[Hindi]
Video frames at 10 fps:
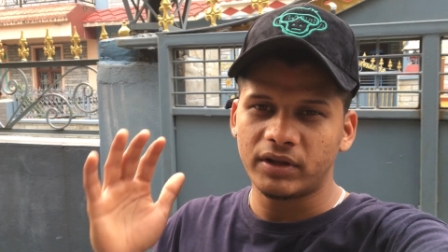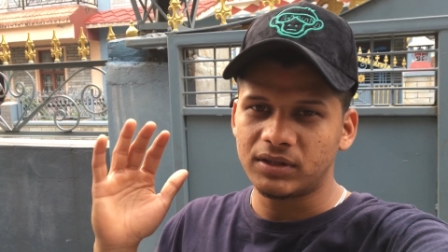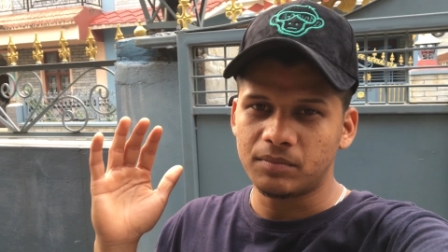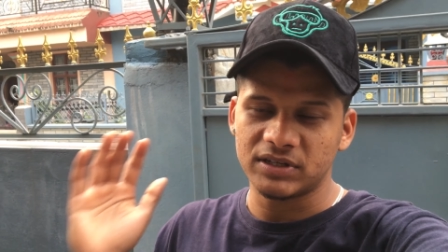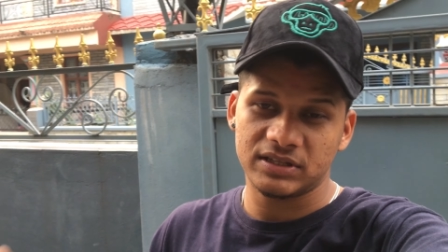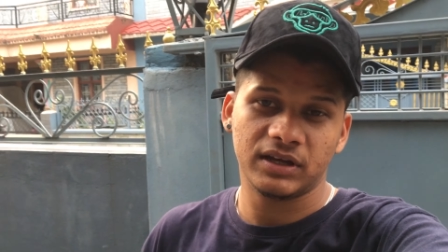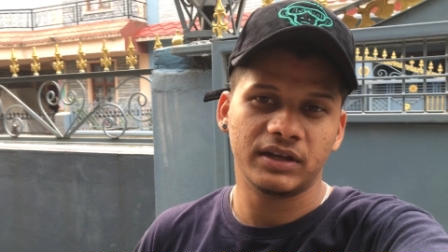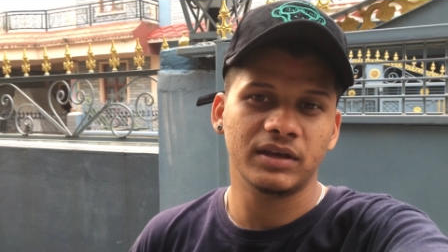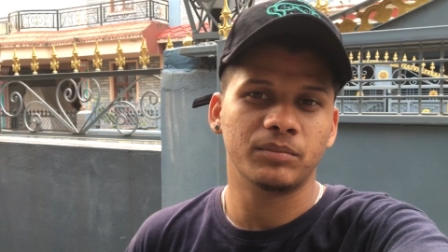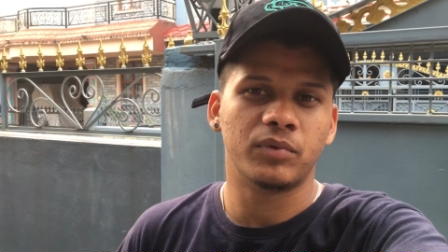एकदम मस्ती
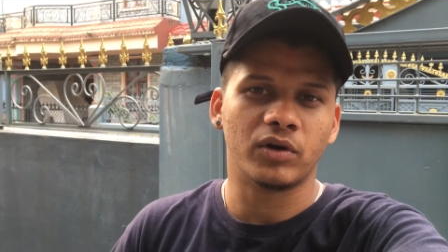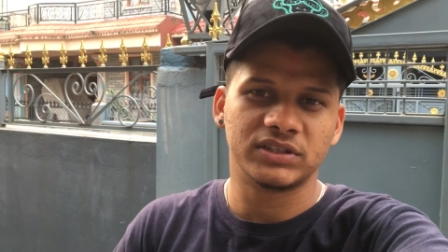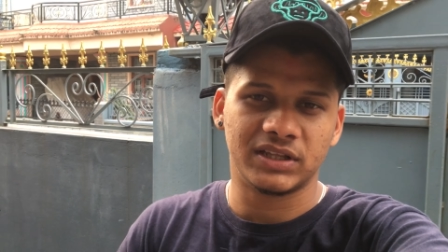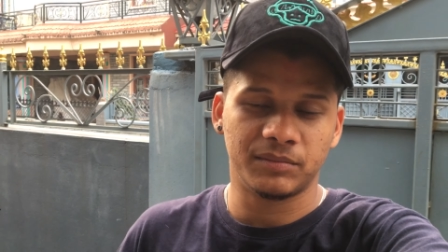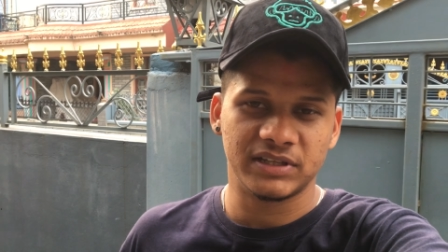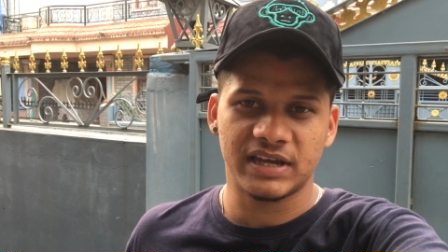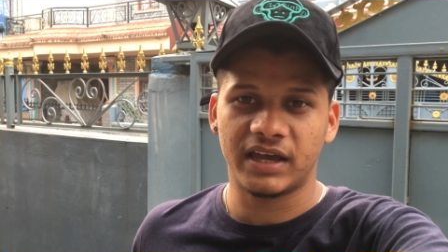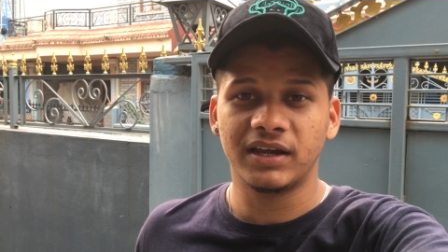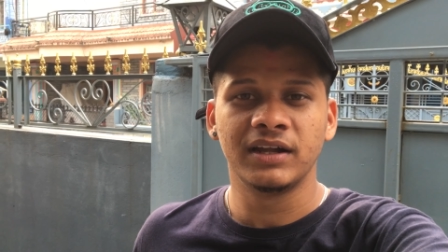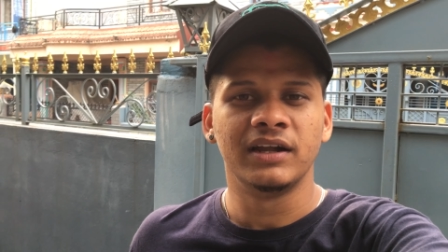करी है बहुत ज़्यादा मज़ा आया